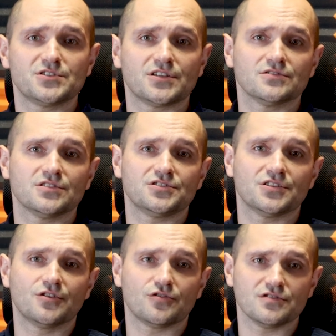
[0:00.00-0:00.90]
zbliżający
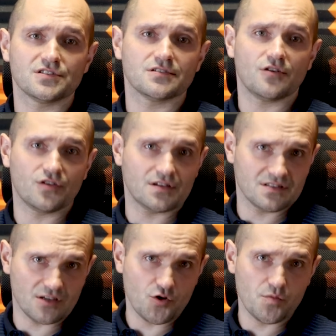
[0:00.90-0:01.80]
się gorący
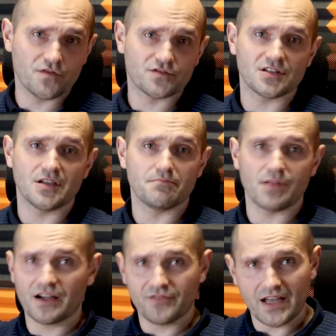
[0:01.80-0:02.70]
okres zakupów, czyli
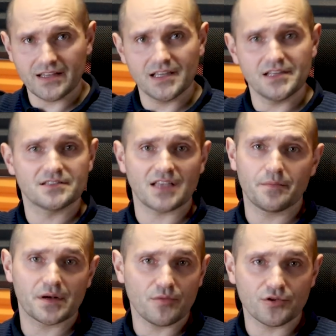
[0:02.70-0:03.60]
Black Friday,
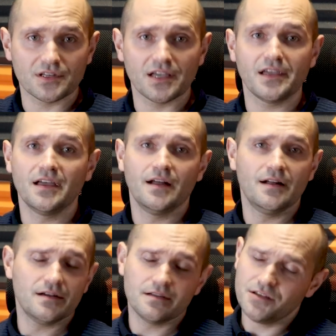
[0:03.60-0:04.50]
Cyber Monday
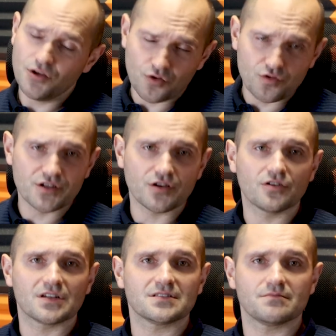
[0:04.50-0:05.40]
i ogólnie
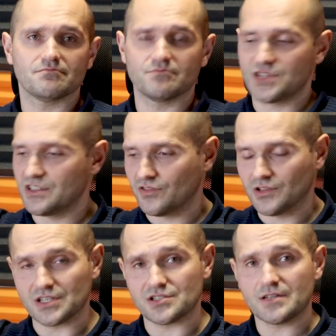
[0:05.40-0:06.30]
okres mm,
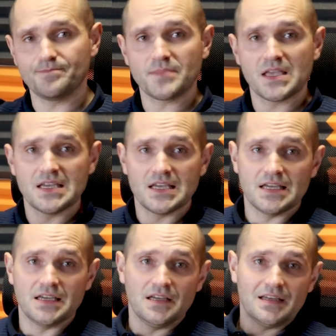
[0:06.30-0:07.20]
przedświąteczny.
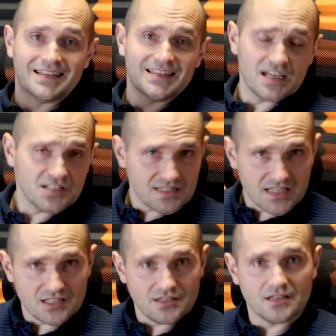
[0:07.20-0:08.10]
Dajcie
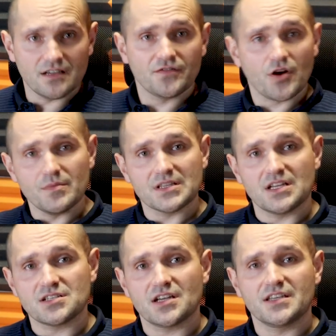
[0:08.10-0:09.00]
znać e, w
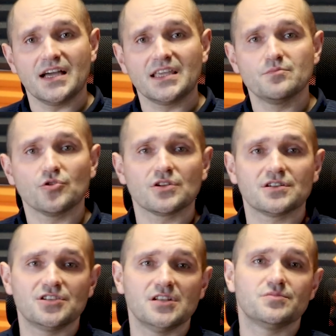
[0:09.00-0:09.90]
komentarzach, jaki
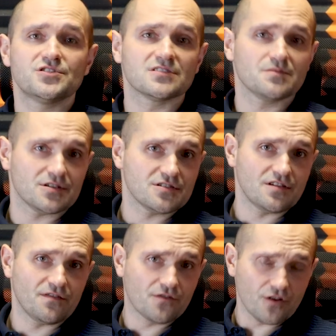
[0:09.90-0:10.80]
model chcielibyście
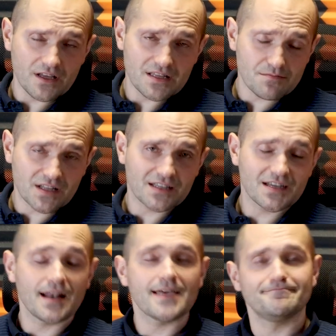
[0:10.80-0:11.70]
zobaczyć w kolejnym
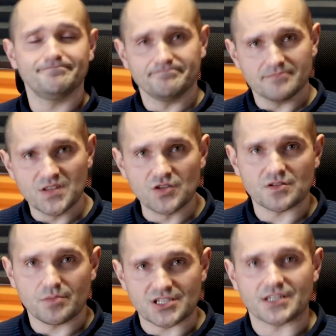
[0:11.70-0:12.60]
materiale. Do
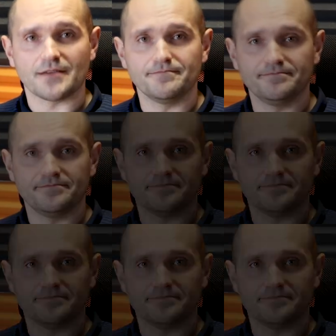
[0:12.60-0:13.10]
zobaczenia.